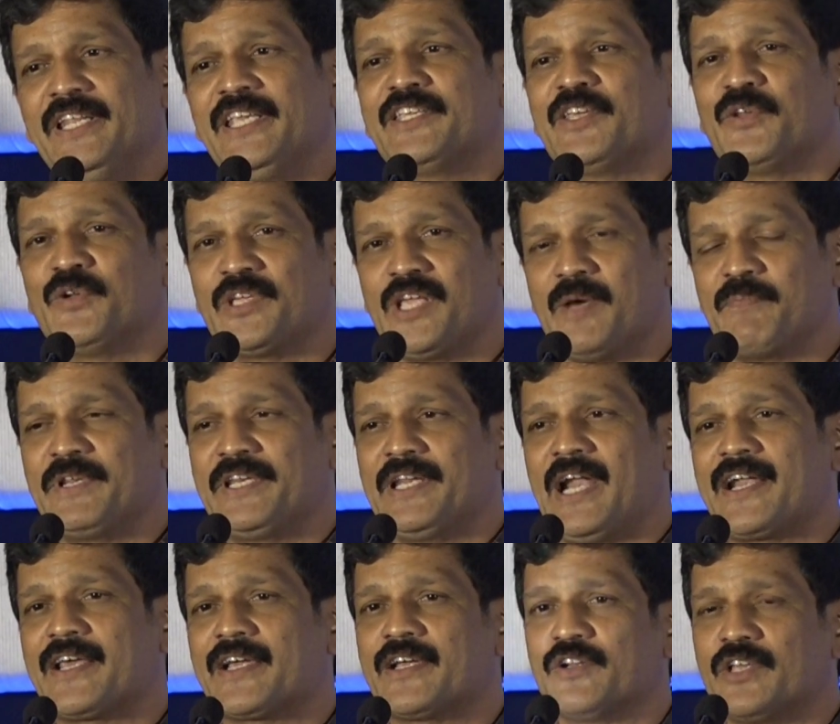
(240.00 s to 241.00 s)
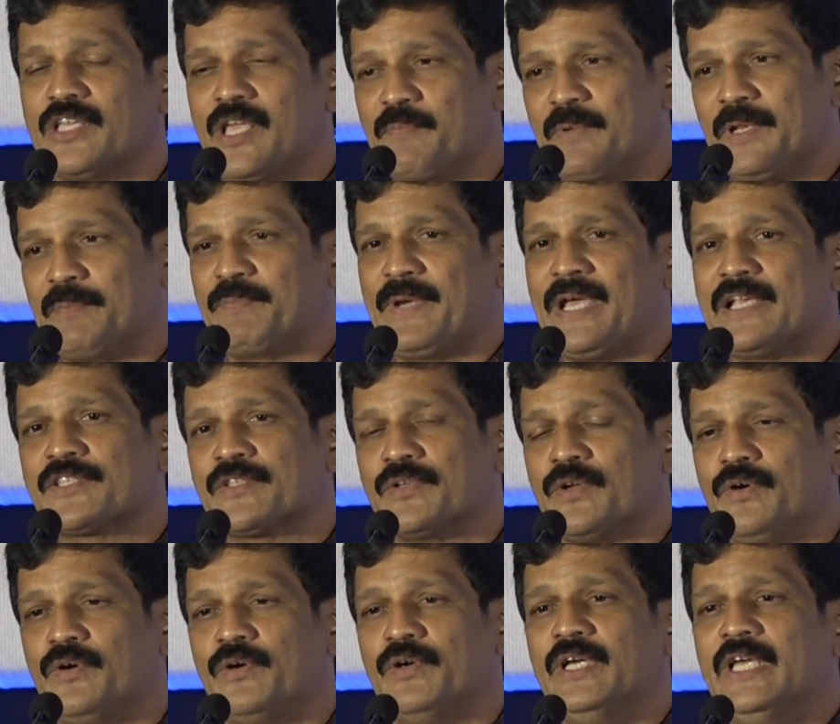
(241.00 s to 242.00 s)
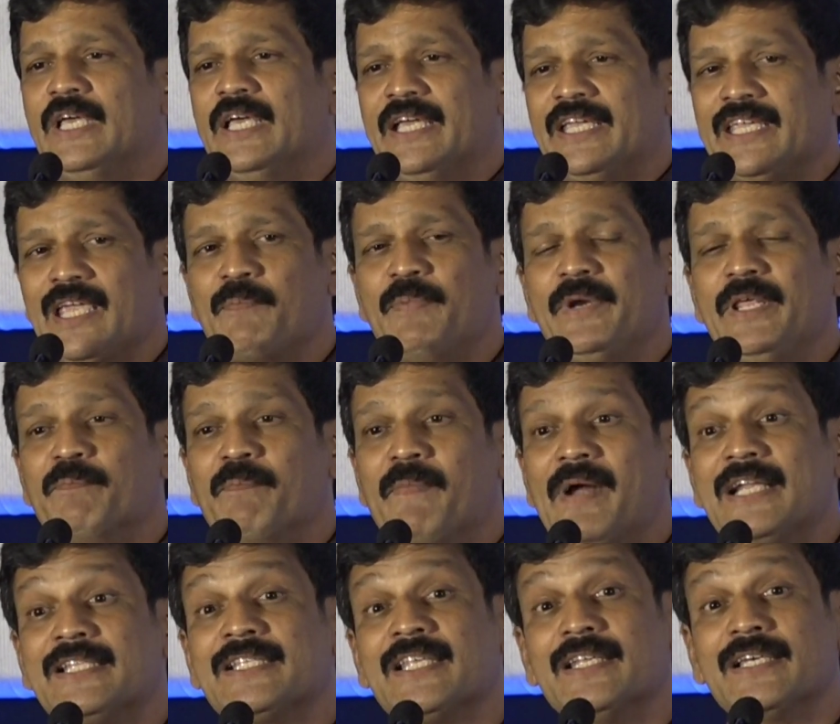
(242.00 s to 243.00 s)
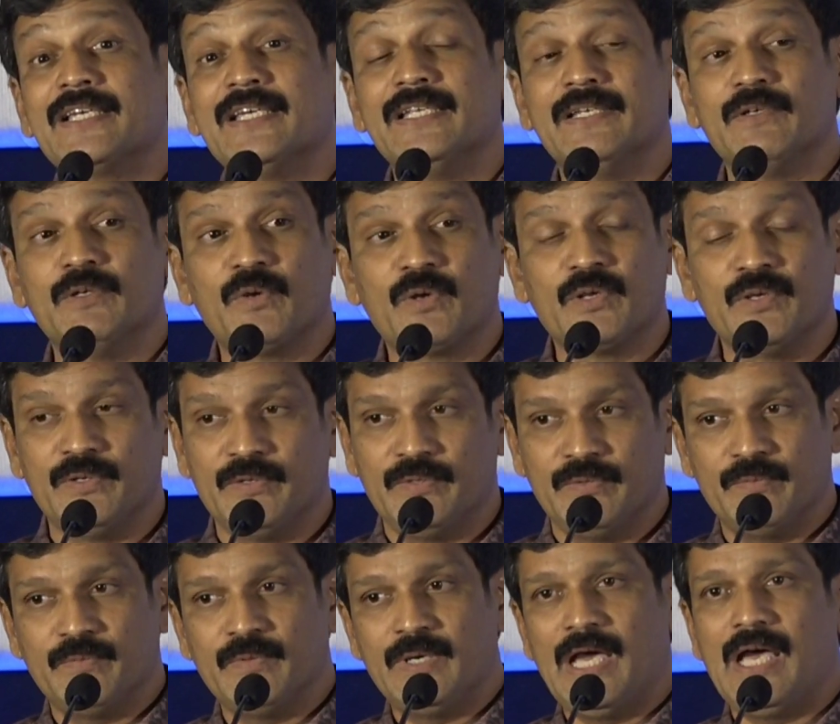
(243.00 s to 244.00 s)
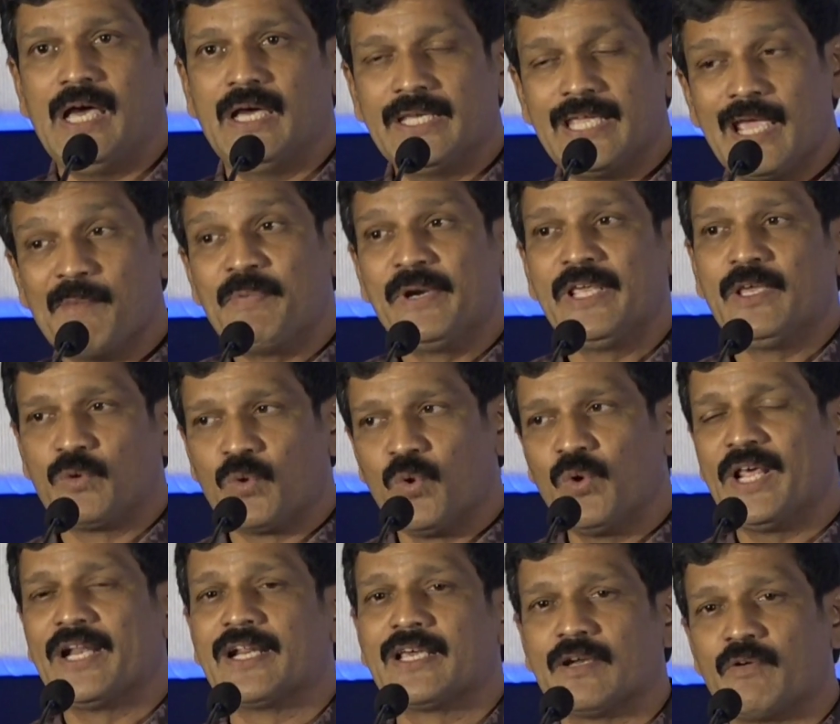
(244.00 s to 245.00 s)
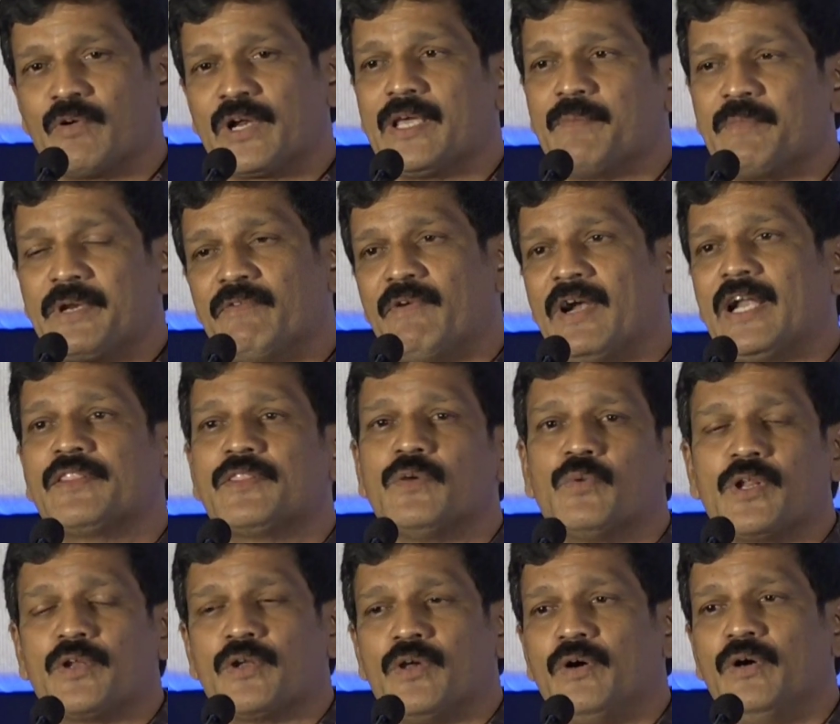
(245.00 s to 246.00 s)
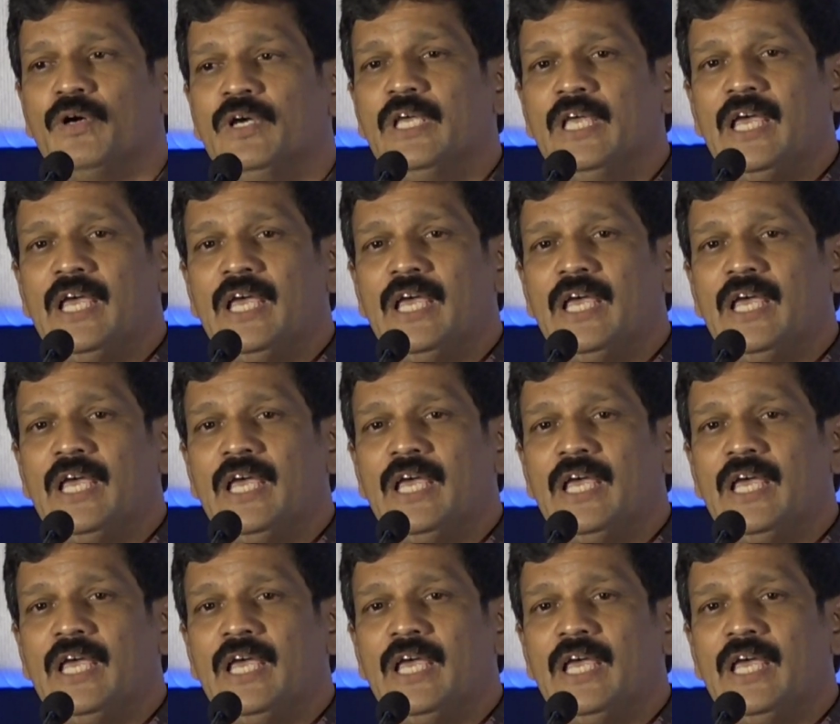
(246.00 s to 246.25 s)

நிற்கணும் எப்படி நடக்கணும் எப்படி பேசணும் எப்படி மனுஷனுக்கு ஒரு எப்படி கூட இருக்கிறவனை எப்படி வளர்த்து விடணும்